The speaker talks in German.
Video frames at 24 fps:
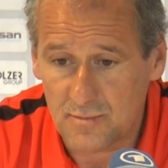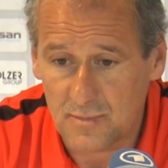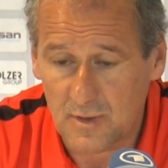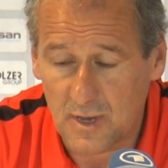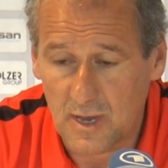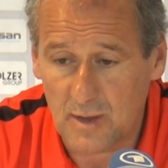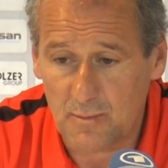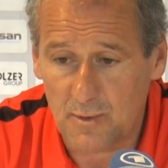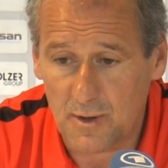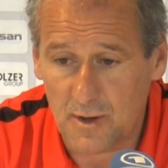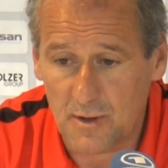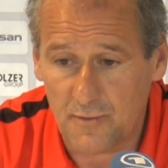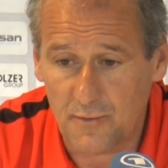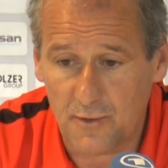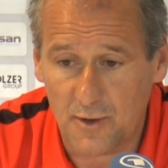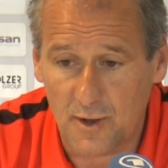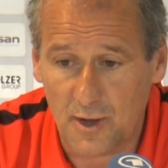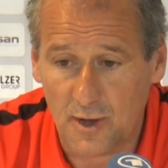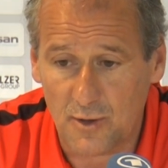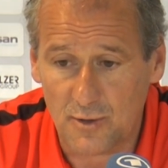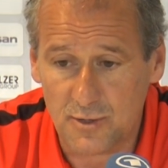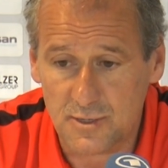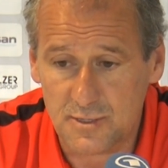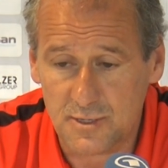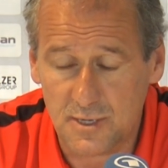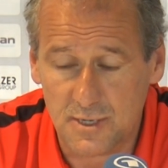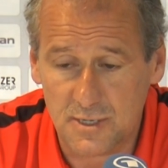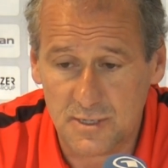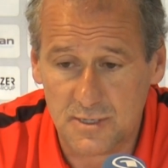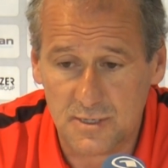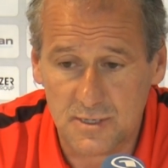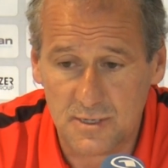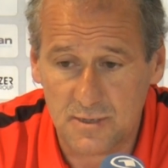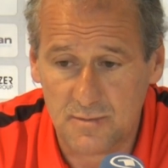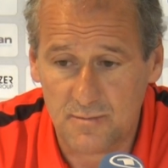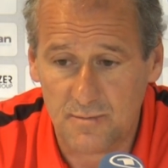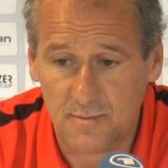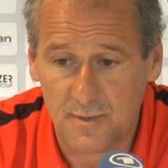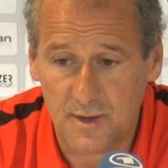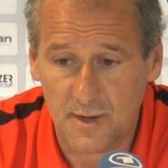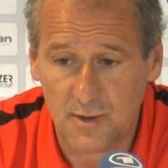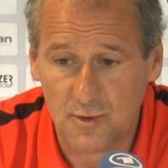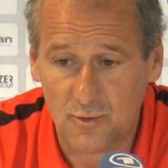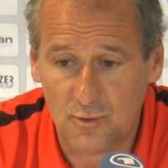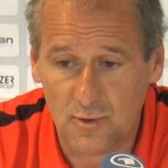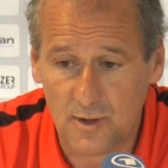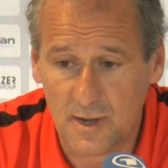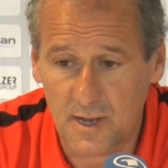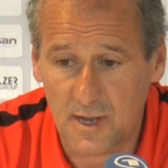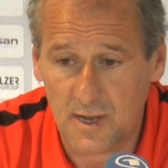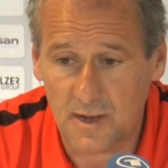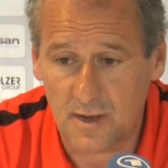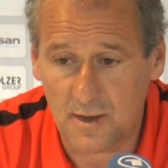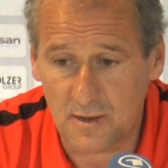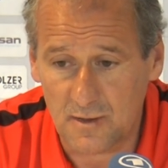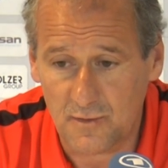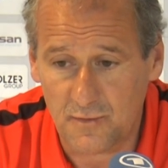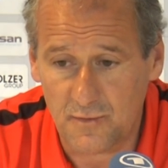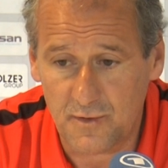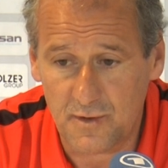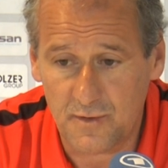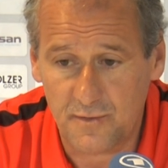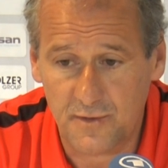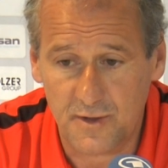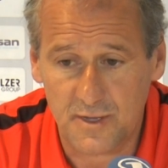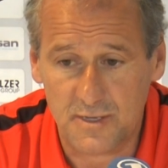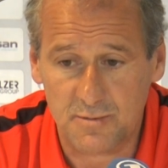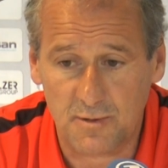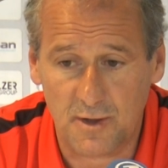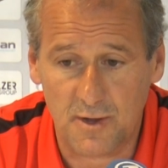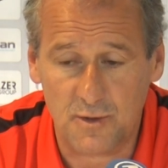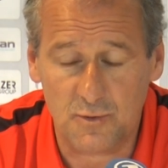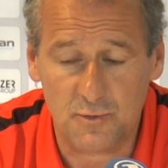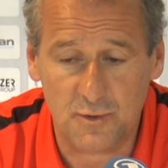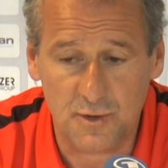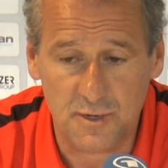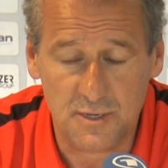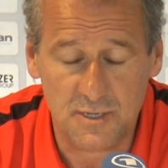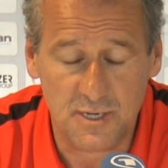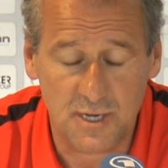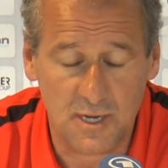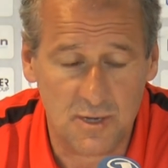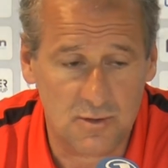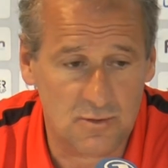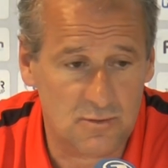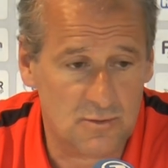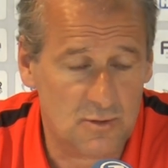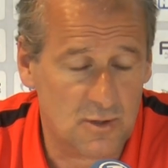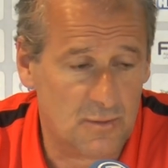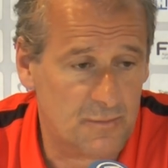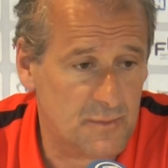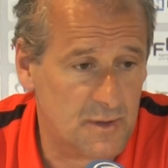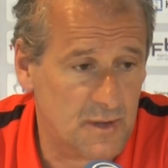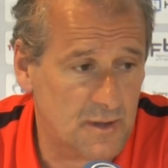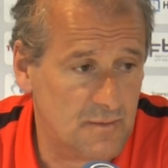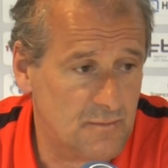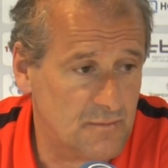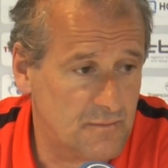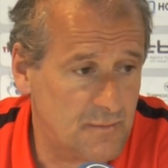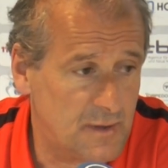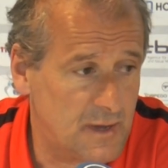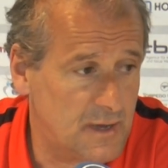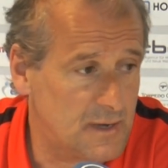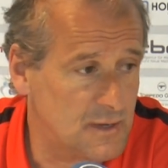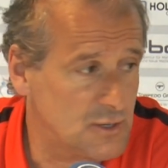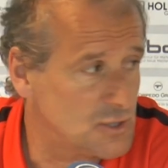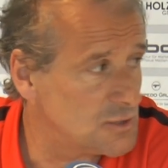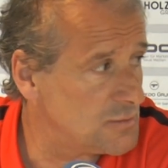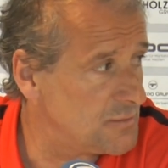gehen wir davon aus, dass mein Kollege das 4-4-2 durchzieht und ob dann Behrens,